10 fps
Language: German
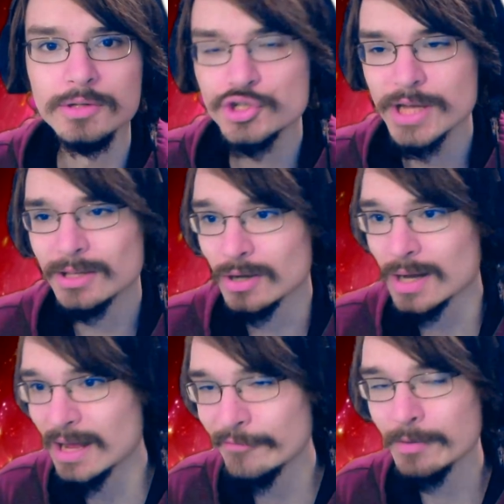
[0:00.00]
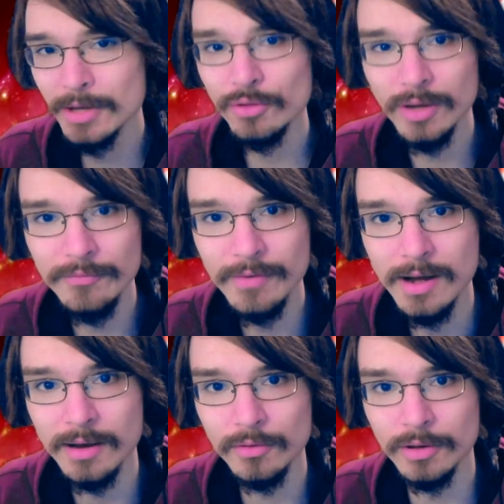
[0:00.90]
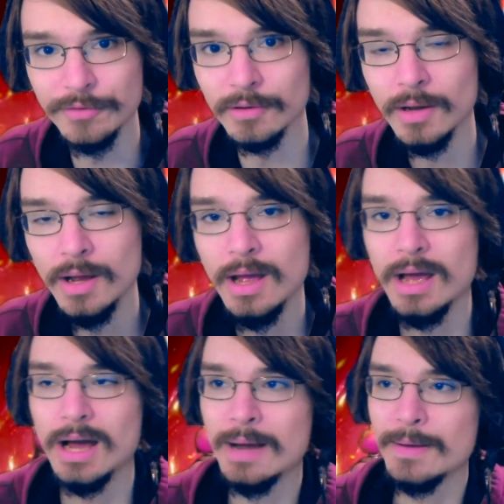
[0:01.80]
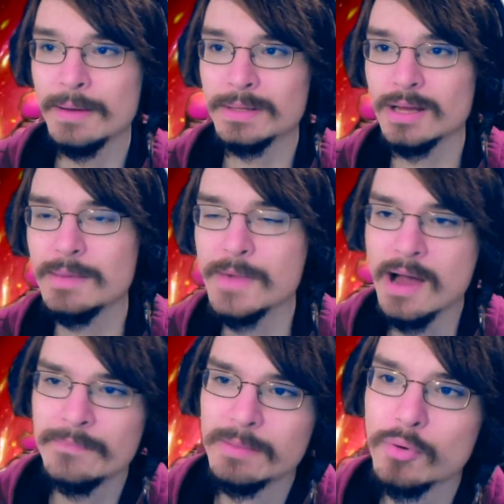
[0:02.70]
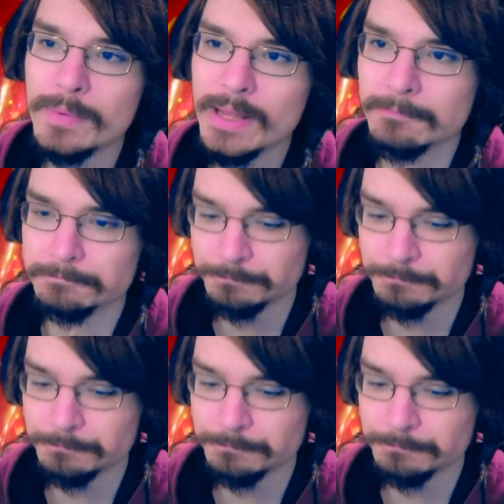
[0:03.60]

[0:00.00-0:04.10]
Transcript: Stellt doch einfach mal neue Fragen, Leute. Aber da haben wir ein Problem.